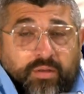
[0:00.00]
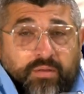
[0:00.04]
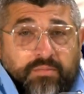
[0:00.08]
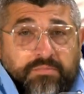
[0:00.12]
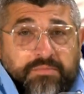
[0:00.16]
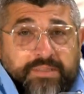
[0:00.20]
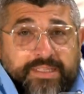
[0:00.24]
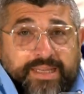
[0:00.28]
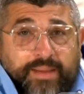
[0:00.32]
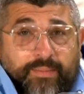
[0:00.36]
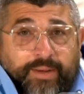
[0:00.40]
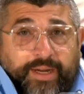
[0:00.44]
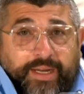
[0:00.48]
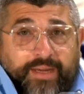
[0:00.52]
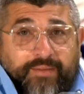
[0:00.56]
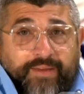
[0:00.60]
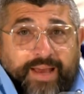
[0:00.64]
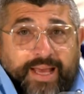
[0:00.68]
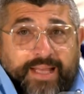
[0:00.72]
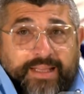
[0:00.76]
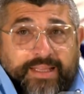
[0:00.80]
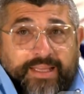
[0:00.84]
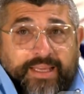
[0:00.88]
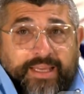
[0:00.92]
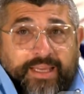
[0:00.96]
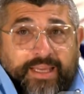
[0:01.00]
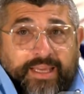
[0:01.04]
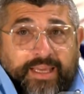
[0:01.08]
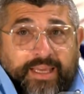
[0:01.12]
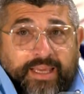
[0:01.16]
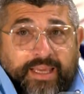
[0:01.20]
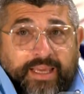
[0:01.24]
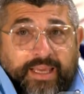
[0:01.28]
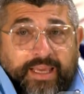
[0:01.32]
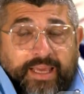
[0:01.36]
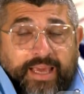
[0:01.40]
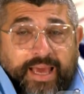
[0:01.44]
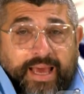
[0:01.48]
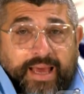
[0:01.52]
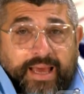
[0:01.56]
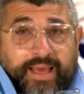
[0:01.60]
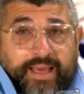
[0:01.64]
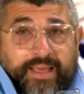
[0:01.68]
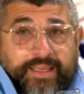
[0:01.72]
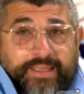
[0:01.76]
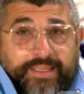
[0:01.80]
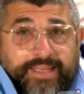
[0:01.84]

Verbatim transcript: Eh, siamo arrivati a,